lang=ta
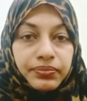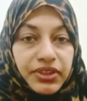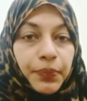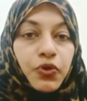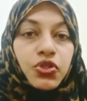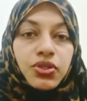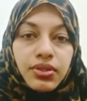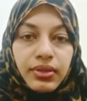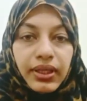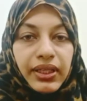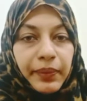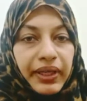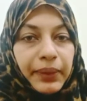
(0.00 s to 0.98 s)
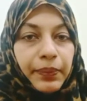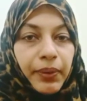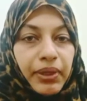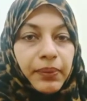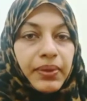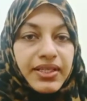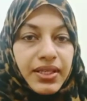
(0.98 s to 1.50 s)
சப்போஸ் அந்த மாதிரி
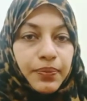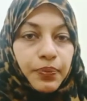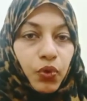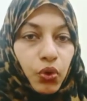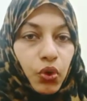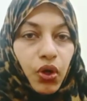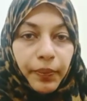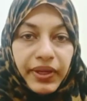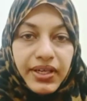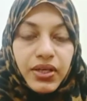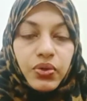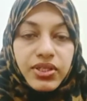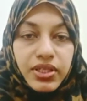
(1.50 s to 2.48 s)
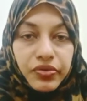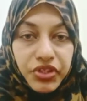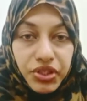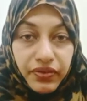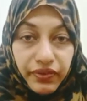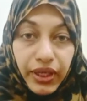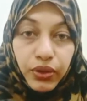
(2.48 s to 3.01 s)
பப்ளிக் பிளேஸில் போகணும் அப்படின்ற ஒரு
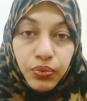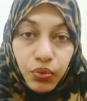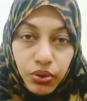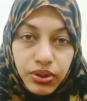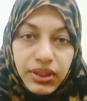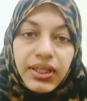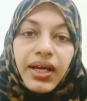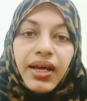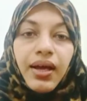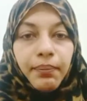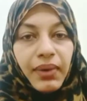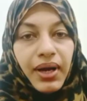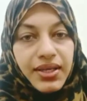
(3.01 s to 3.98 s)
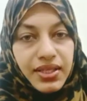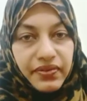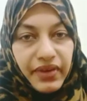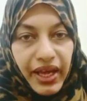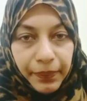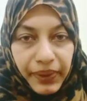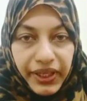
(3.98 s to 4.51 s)
சுச்சுவேஷன் வரும்போது மாஸ்க்
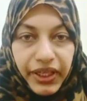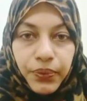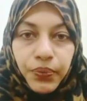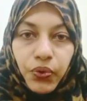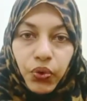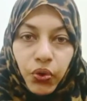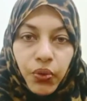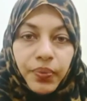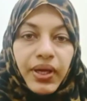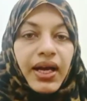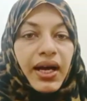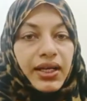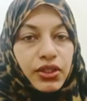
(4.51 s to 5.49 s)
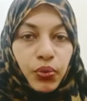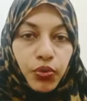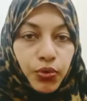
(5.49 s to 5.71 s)
வேர் பண்ணிவிட்டு போகணும் அது ரொம்ப